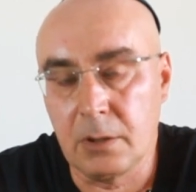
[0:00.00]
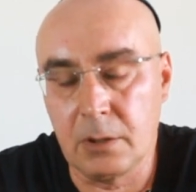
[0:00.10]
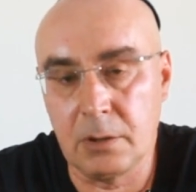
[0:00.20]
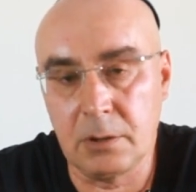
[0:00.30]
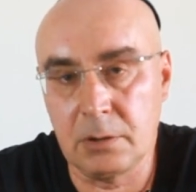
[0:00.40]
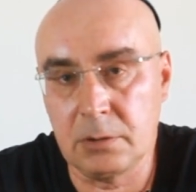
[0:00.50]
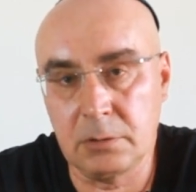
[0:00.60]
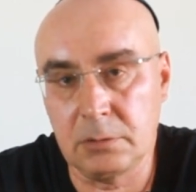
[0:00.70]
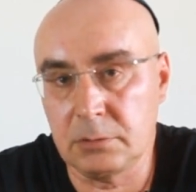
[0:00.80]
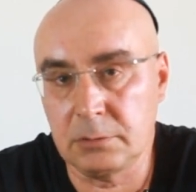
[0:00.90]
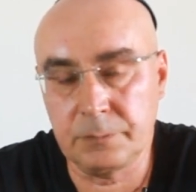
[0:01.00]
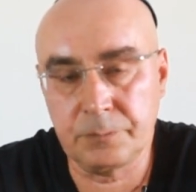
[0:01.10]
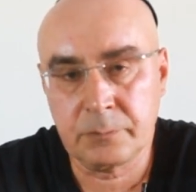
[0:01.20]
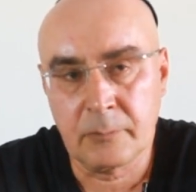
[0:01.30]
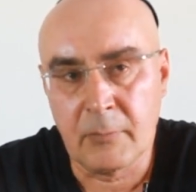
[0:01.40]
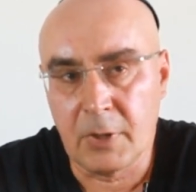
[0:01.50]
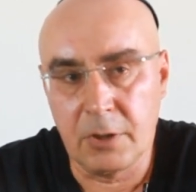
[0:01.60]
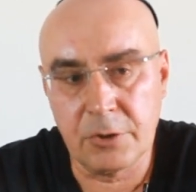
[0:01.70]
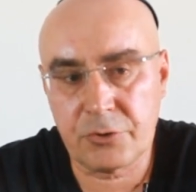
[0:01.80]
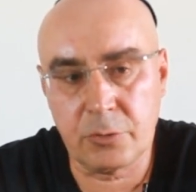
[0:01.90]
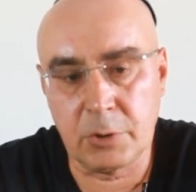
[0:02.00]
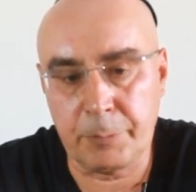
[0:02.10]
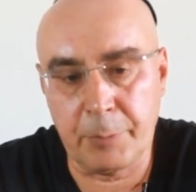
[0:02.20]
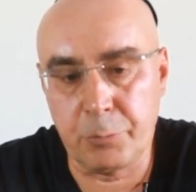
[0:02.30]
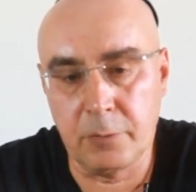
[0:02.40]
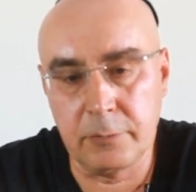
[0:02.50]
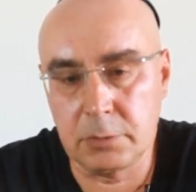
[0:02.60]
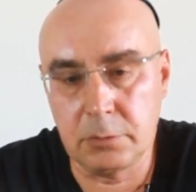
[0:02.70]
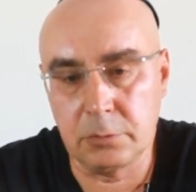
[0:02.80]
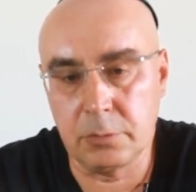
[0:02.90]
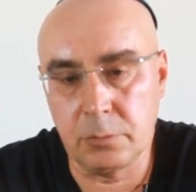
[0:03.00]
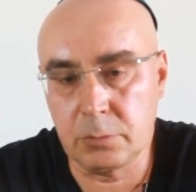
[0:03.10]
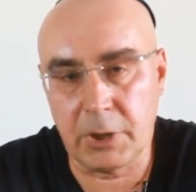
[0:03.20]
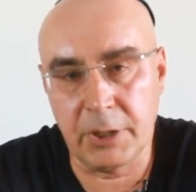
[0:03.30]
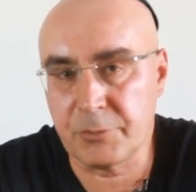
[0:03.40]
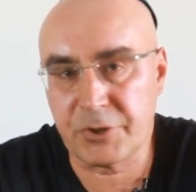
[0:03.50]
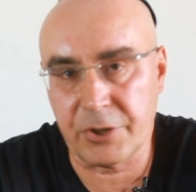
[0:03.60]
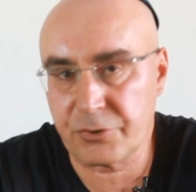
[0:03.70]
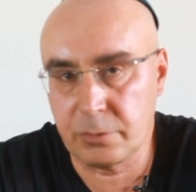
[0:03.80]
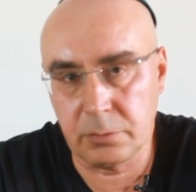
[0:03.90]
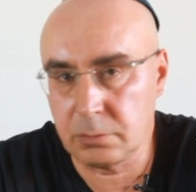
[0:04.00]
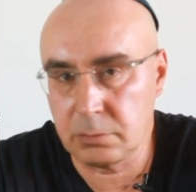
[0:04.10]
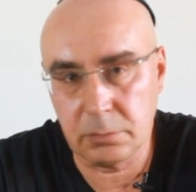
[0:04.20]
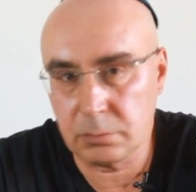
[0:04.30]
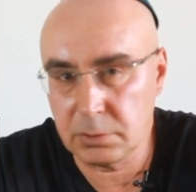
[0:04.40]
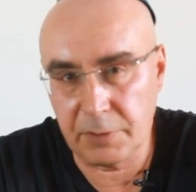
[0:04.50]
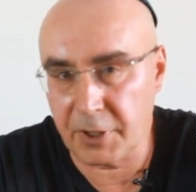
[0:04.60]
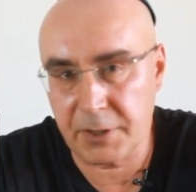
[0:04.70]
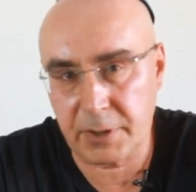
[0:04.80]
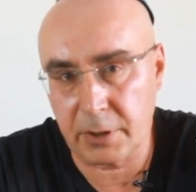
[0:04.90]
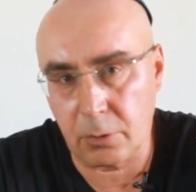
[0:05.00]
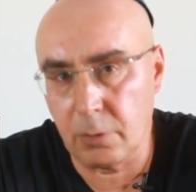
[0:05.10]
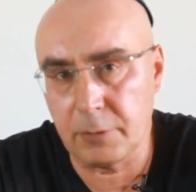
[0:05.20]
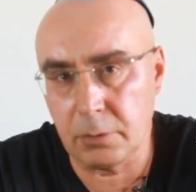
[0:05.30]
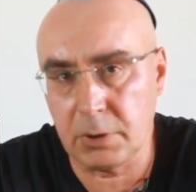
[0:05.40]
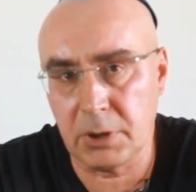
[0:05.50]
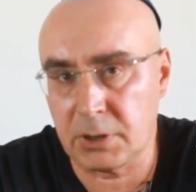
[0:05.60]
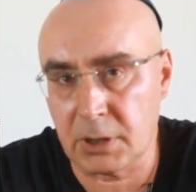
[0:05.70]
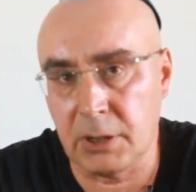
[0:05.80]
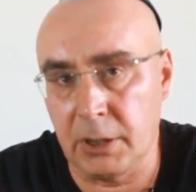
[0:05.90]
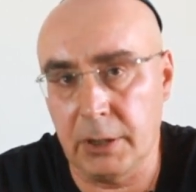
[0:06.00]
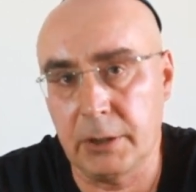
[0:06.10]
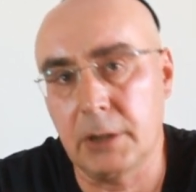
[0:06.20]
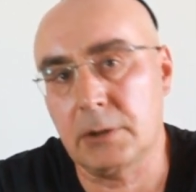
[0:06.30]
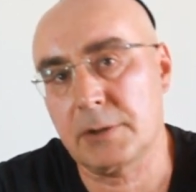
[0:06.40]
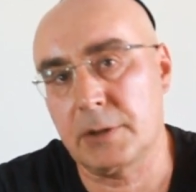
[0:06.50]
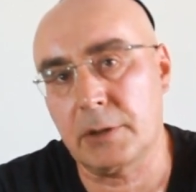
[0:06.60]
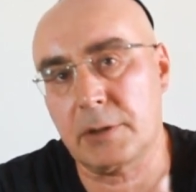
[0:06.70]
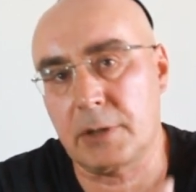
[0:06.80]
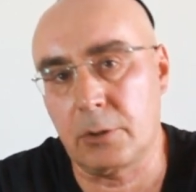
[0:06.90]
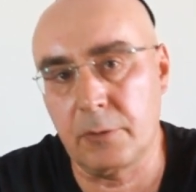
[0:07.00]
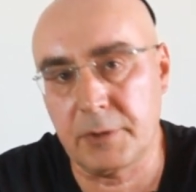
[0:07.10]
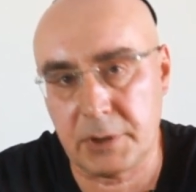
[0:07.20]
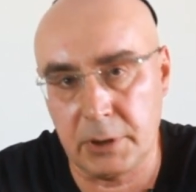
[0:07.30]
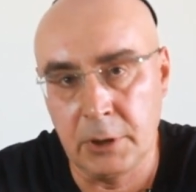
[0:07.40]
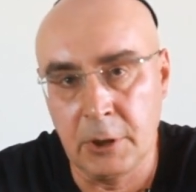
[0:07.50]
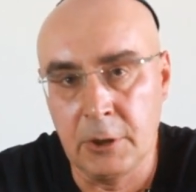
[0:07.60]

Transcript: что-то по поводу «утолим жажду еврейской кровью» и так далее. Да, то есть это становится